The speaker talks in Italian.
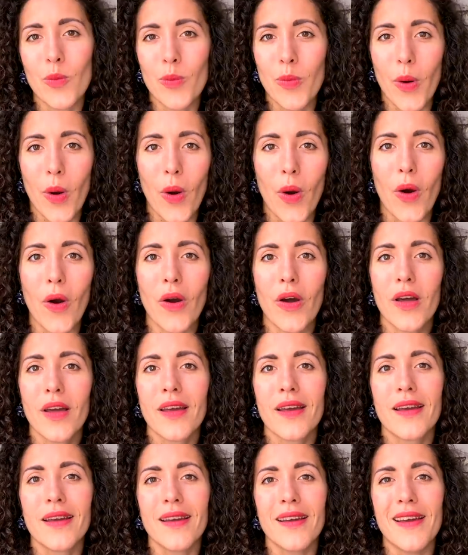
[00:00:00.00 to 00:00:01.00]
po'
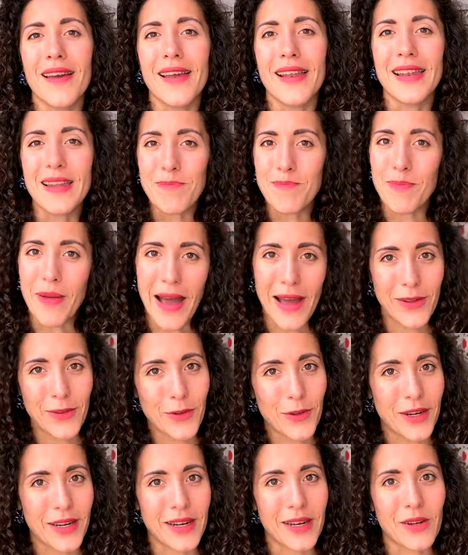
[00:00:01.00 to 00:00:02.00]
eh,
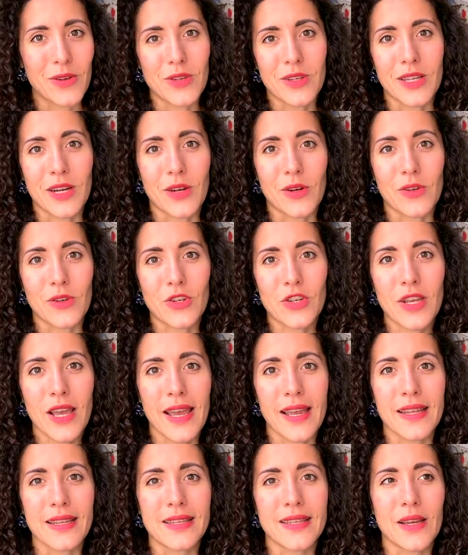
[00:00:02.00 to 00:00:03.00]
l'impatto delle nostre
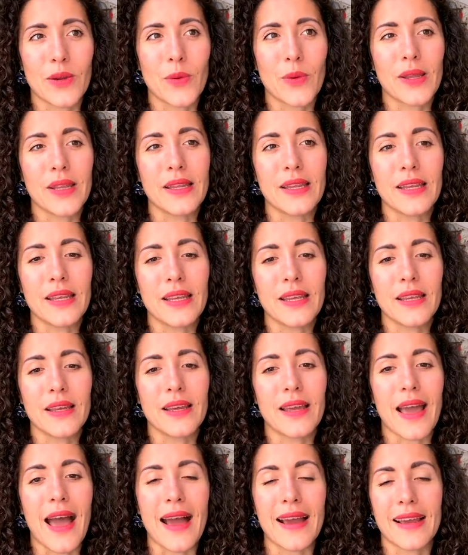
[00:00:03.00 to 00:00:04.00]
conoscenze,
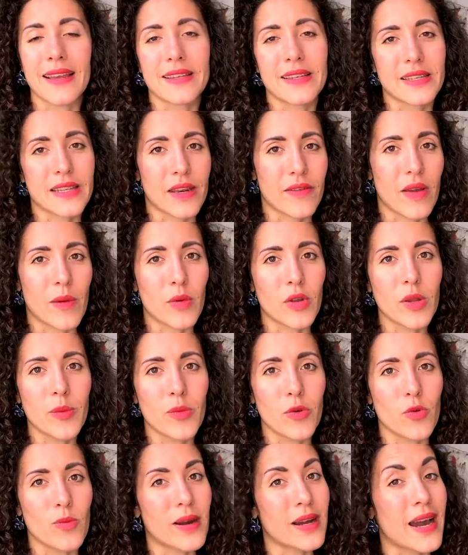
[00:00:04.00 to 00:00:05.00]
quindi anche se scriviamo di
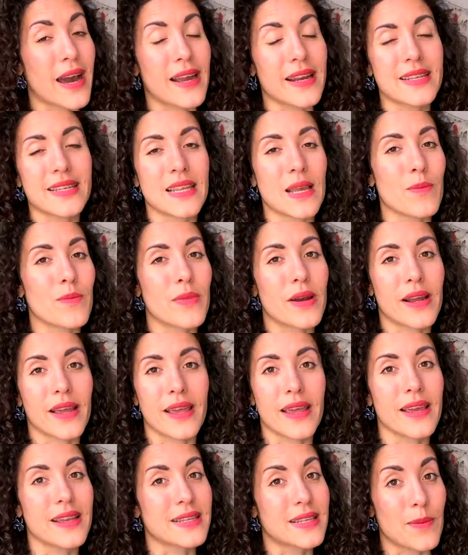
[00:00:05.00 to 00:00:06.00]
più magari sembra
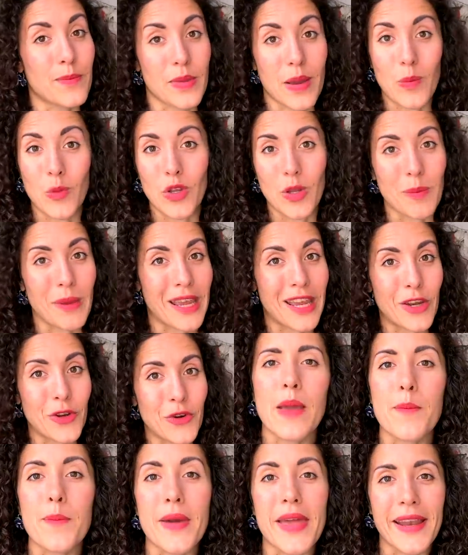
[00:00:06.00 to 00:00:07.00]
che sappiamo di
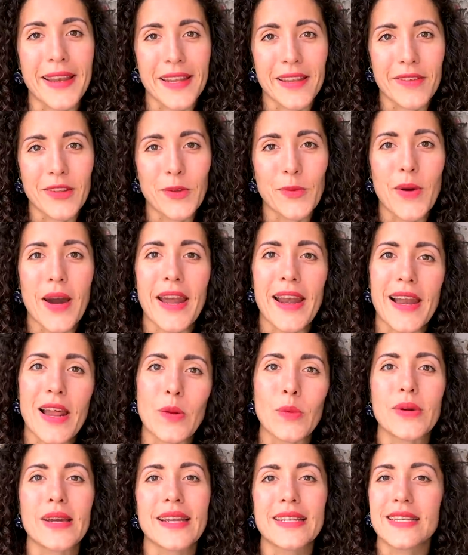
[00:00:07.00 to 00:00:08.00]
meno. Per individuare la
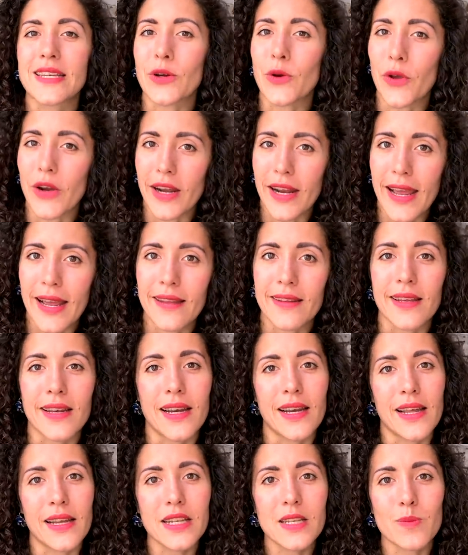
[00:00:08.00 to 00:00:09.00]
lunghezza corretta
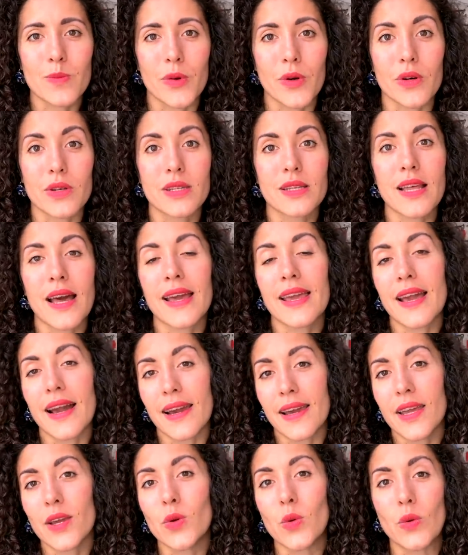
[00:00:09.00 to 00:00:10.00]
della risposta è
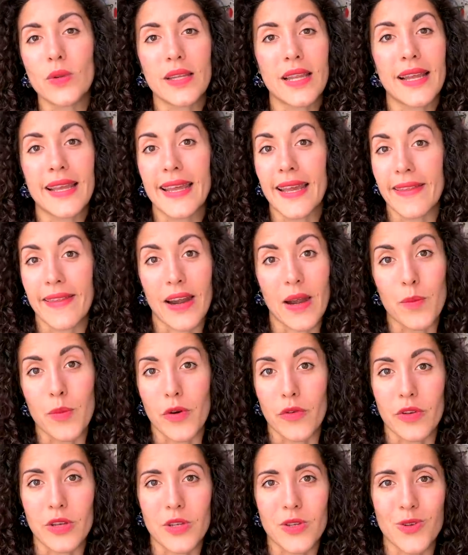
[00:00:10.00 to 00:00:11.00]
anche utile chiedere al
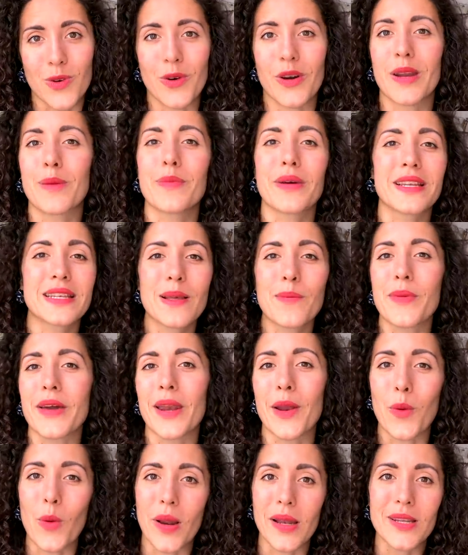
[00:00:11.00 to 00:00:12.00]
professore per
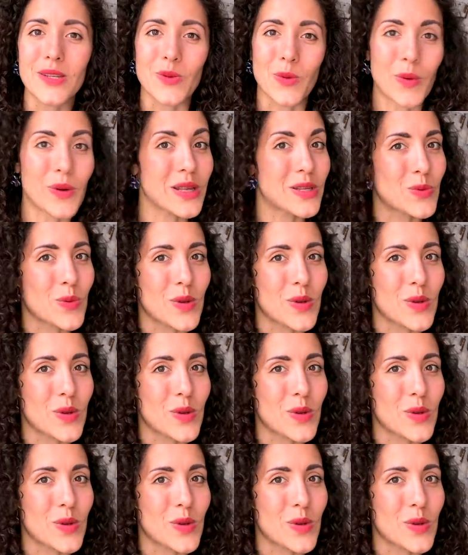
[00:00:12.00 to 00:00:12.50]
sapere quali sono le sue